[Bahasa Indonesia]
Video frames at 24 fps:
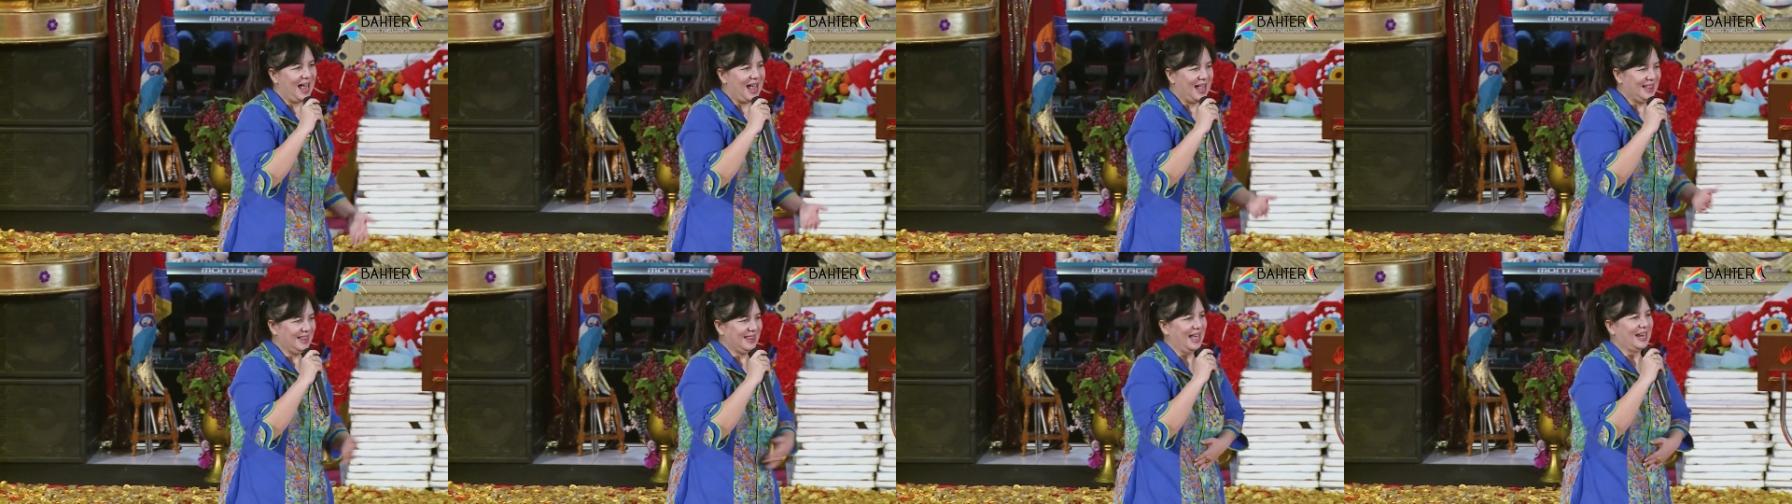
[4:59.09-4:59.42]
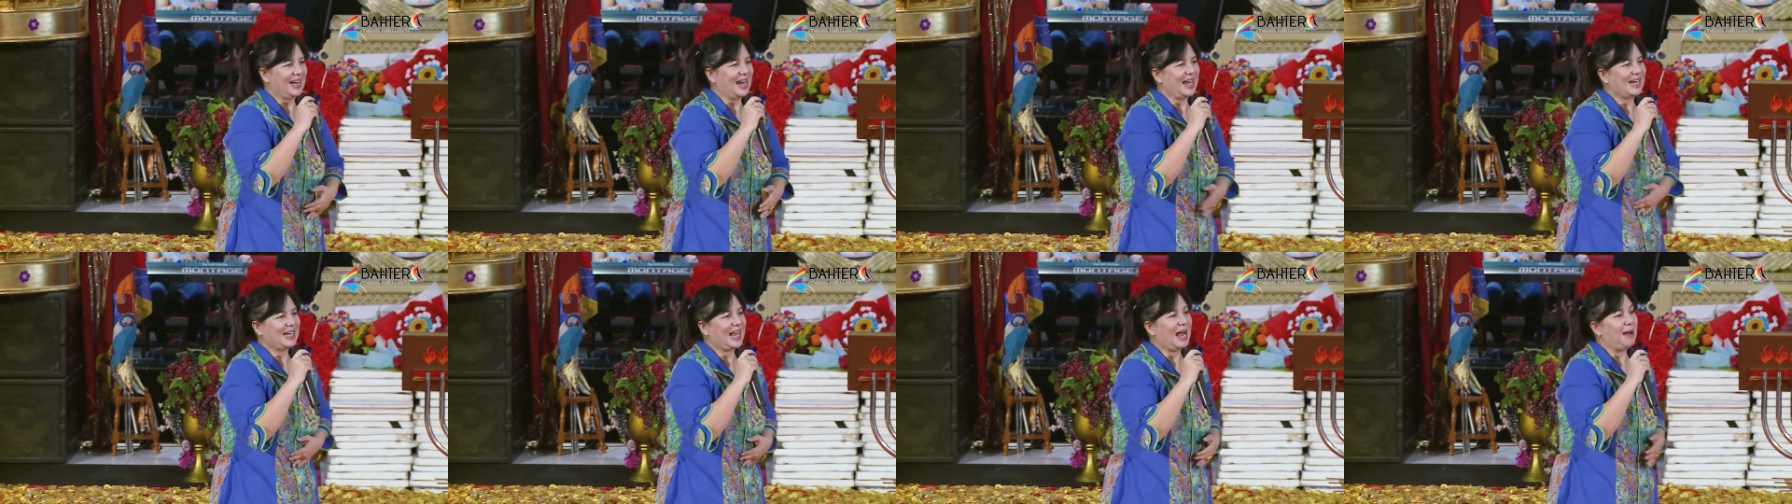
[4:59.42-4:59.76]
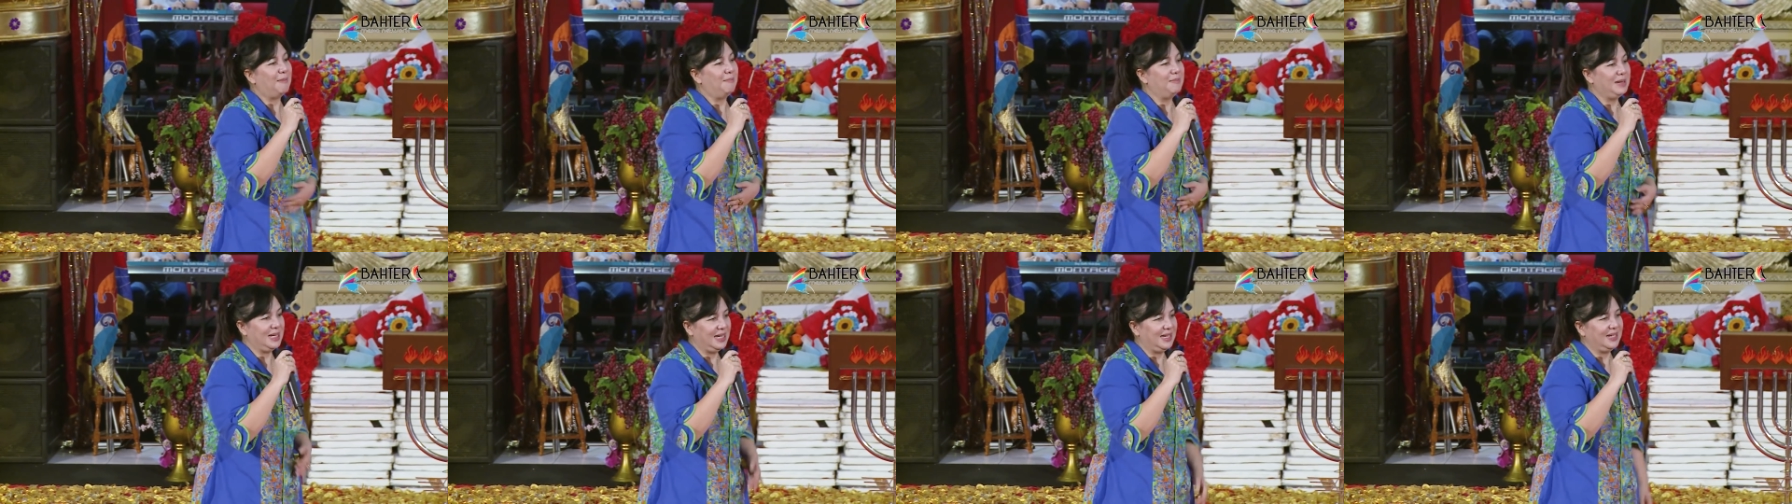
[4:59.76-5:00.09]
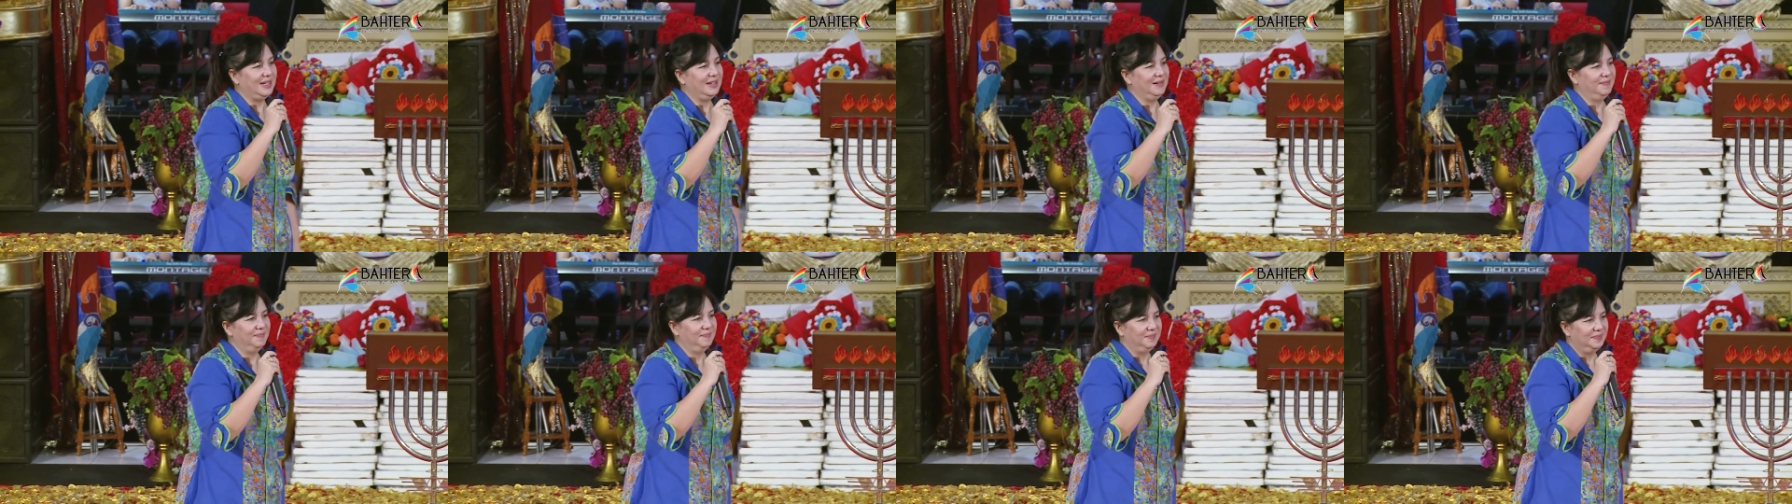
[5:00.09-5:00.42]
antara
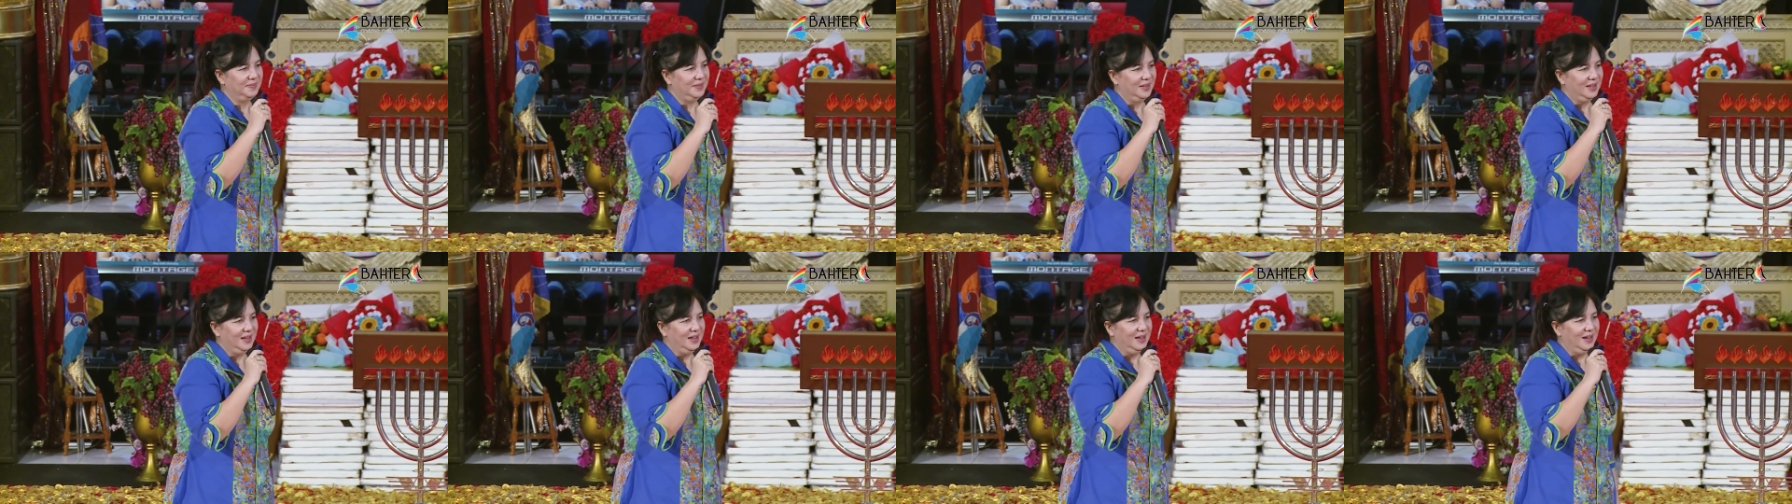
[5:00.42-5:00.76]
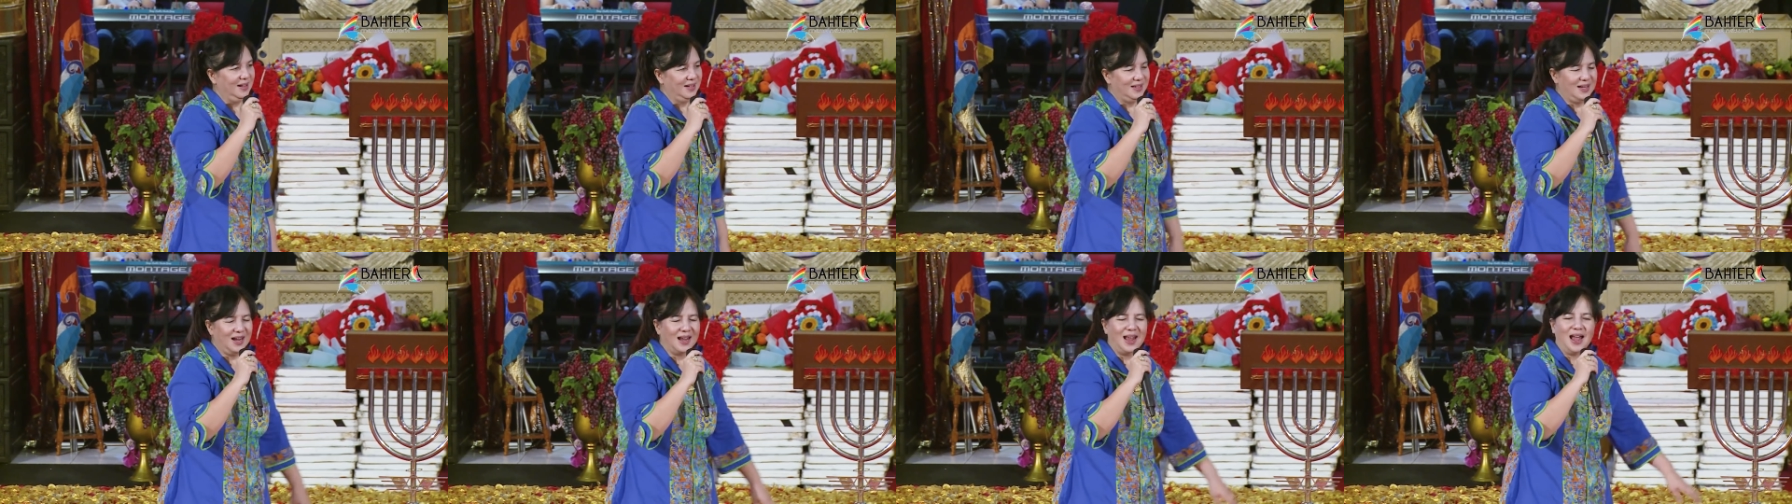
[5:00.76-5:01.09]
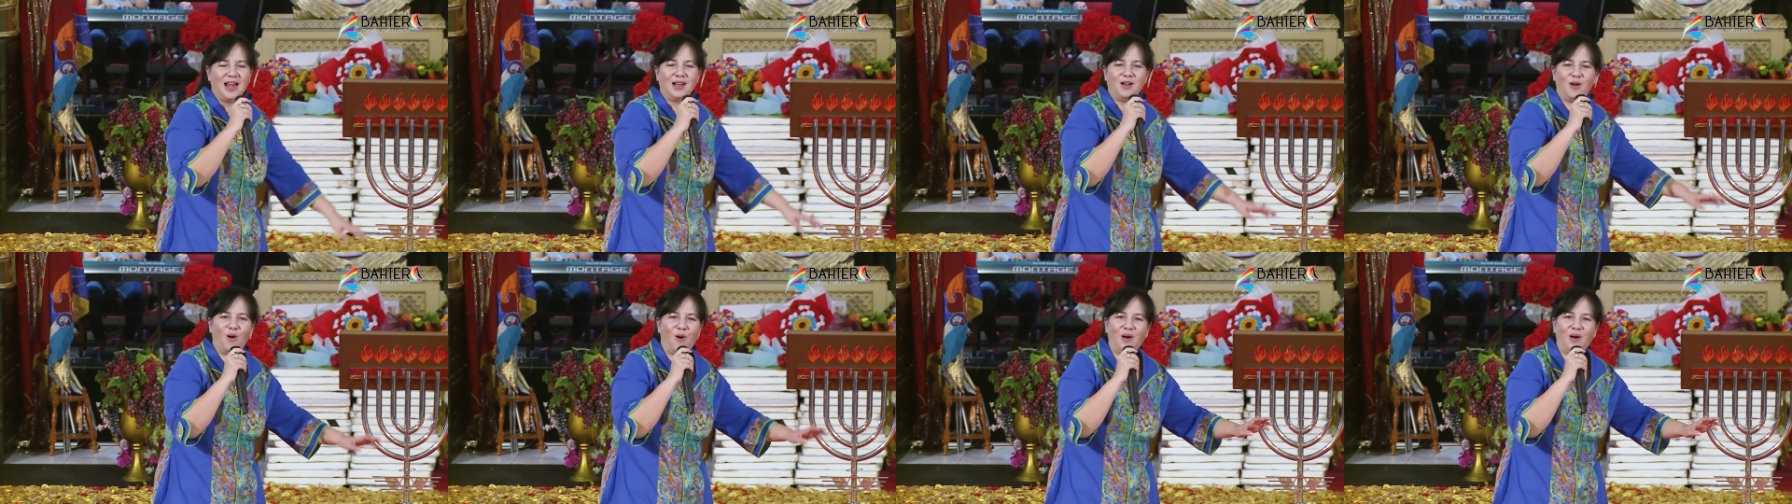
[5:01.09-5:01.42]
kami dengan